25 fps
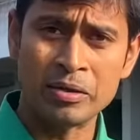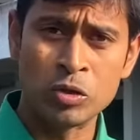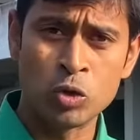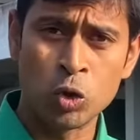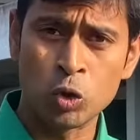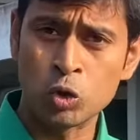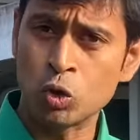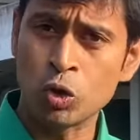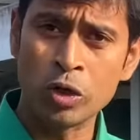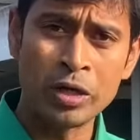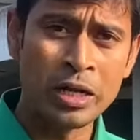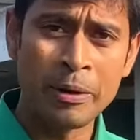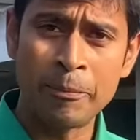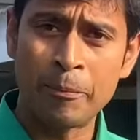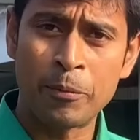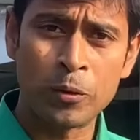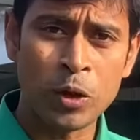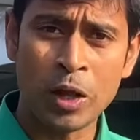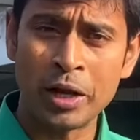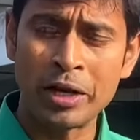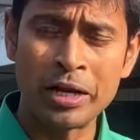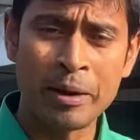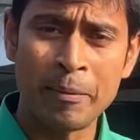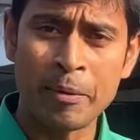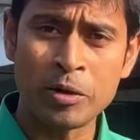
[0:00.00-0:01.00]
নতুন
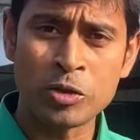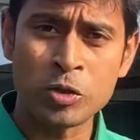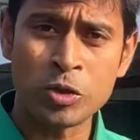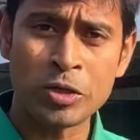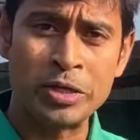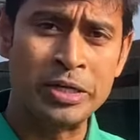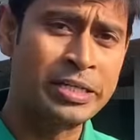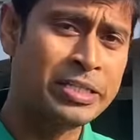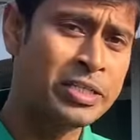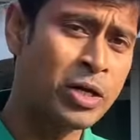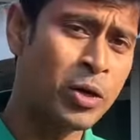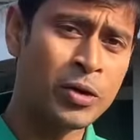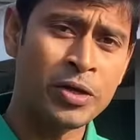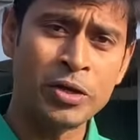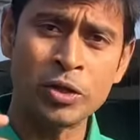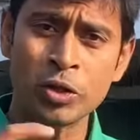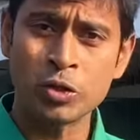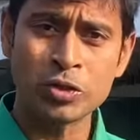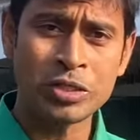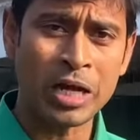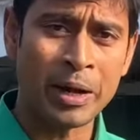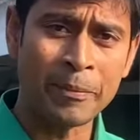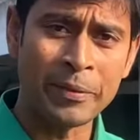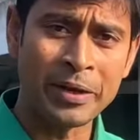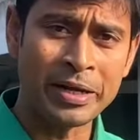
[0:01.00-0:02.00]
প্রধান নির্বাচক নিজেও
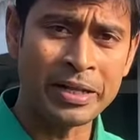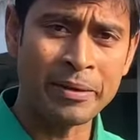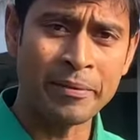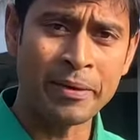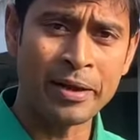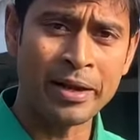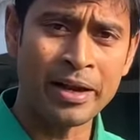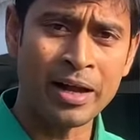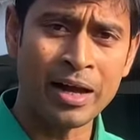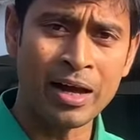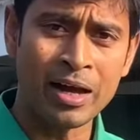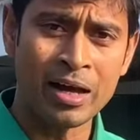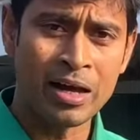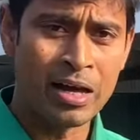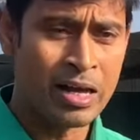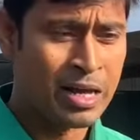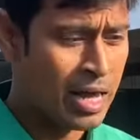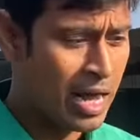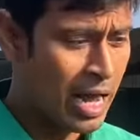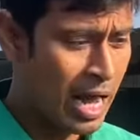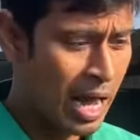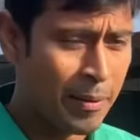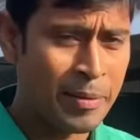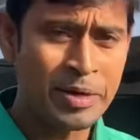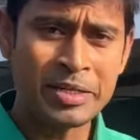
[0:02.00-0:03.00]
কিন্তু চাপিয়ে দিবেন না
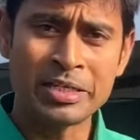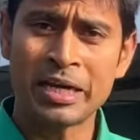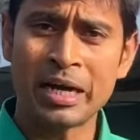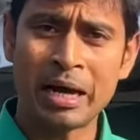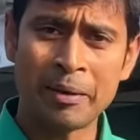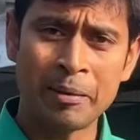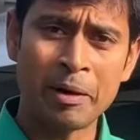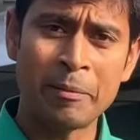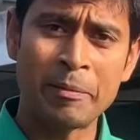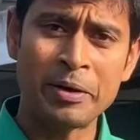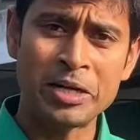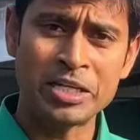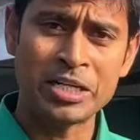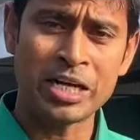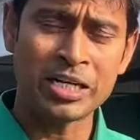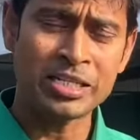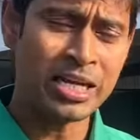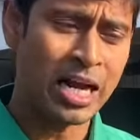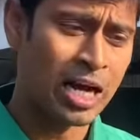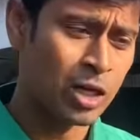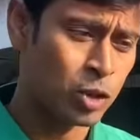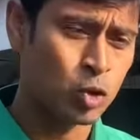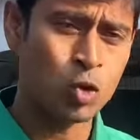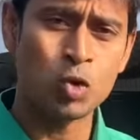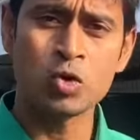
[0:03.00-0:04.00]
আমি যে আমার বিশ্বাস
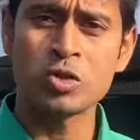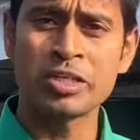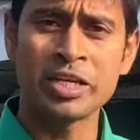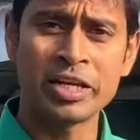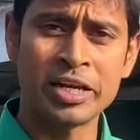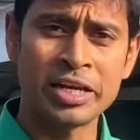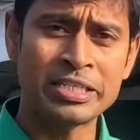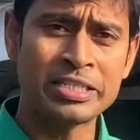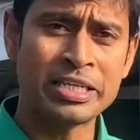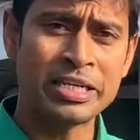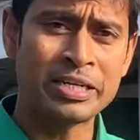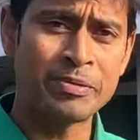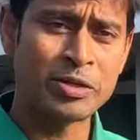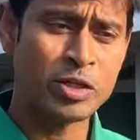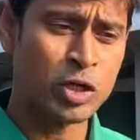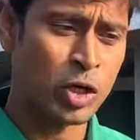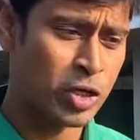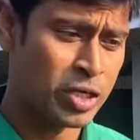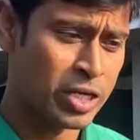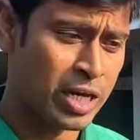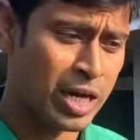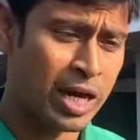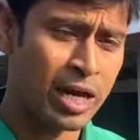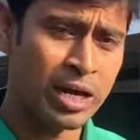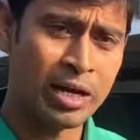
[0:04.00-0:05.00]
যে হাতুরু সিংয়ে যে
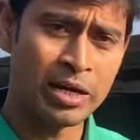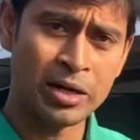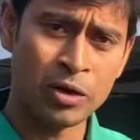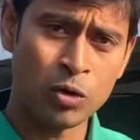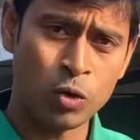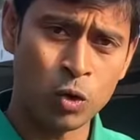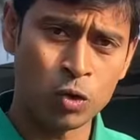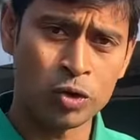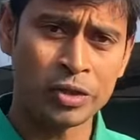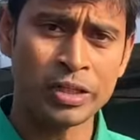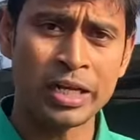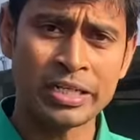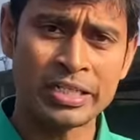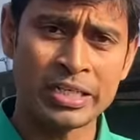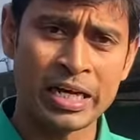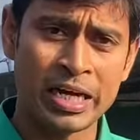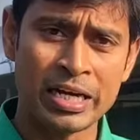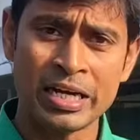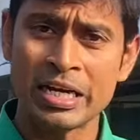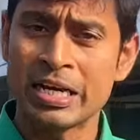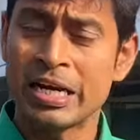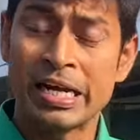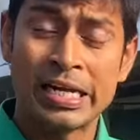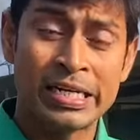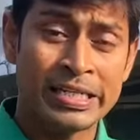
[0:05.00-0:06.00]
বিষয়টা করতে
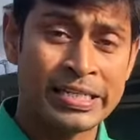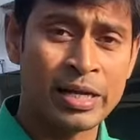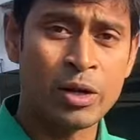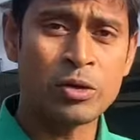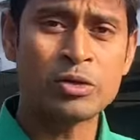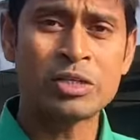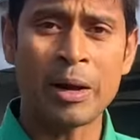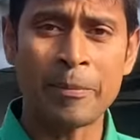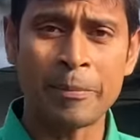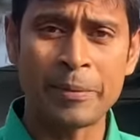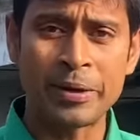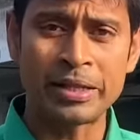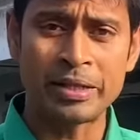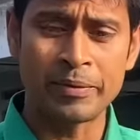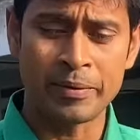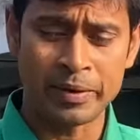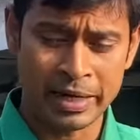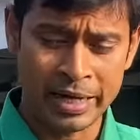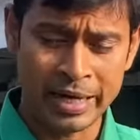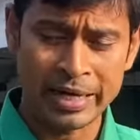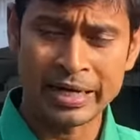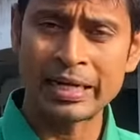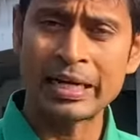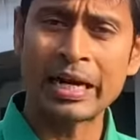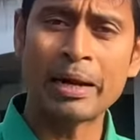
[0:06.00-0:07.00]
চান সেটাও চাপিয়ে দিবে
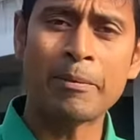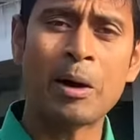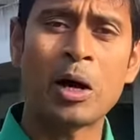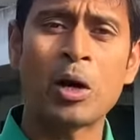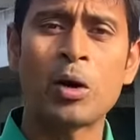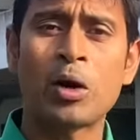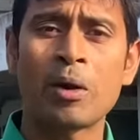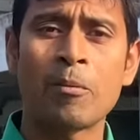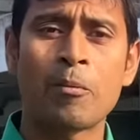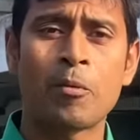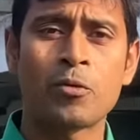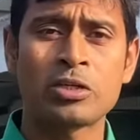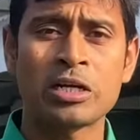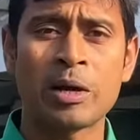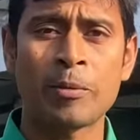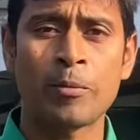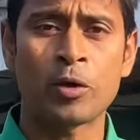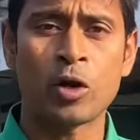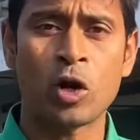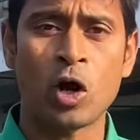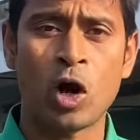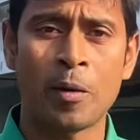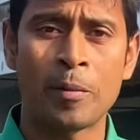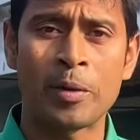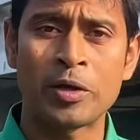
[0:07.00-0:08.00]
না এখানে একটা ভালো একটা
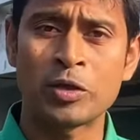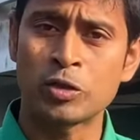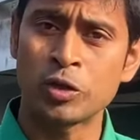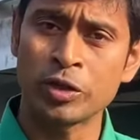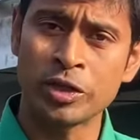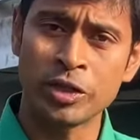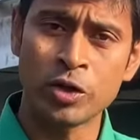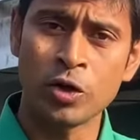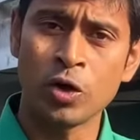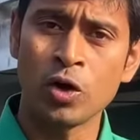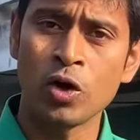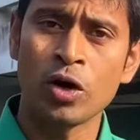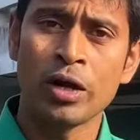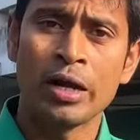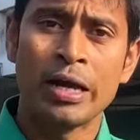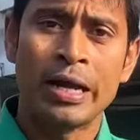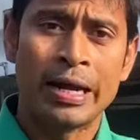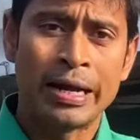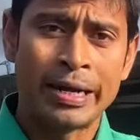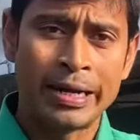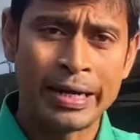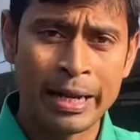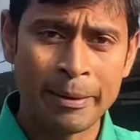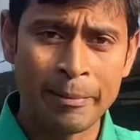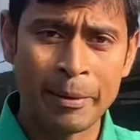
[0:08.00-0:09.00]
বোঝাপড়া হবে যদিও
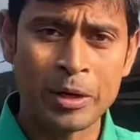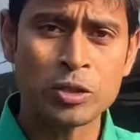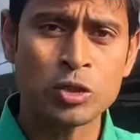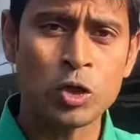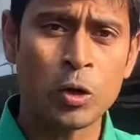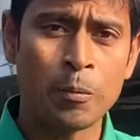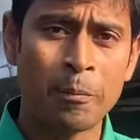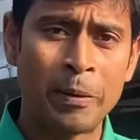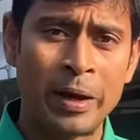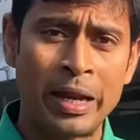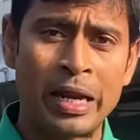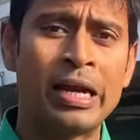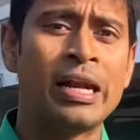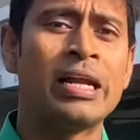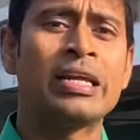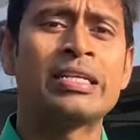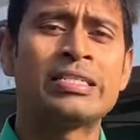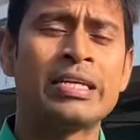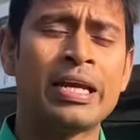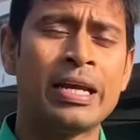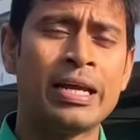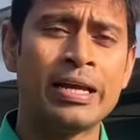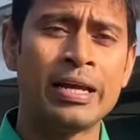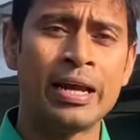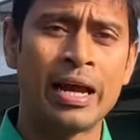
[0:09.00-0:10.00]
নির্বাচক প্যানেলের
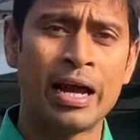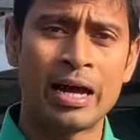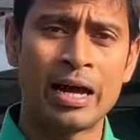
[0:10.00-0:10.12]
যেই